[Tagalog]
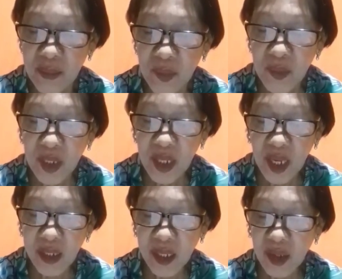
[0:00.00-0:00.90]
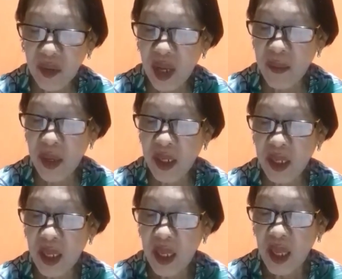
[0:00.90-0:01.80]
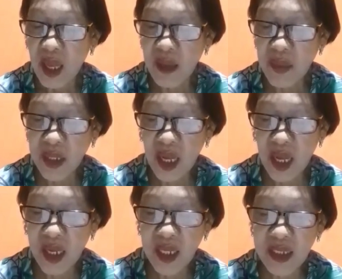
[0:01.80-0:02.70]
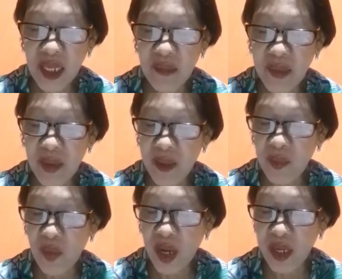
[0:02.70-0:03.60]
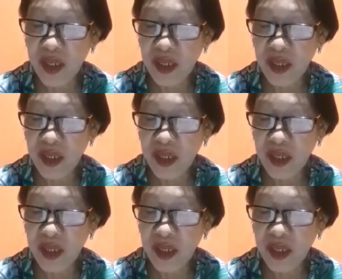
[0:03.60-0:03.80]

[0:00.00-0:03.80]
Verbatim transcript: Tunay nga na ikaw lamang ang maghahari sa aming mga buhay.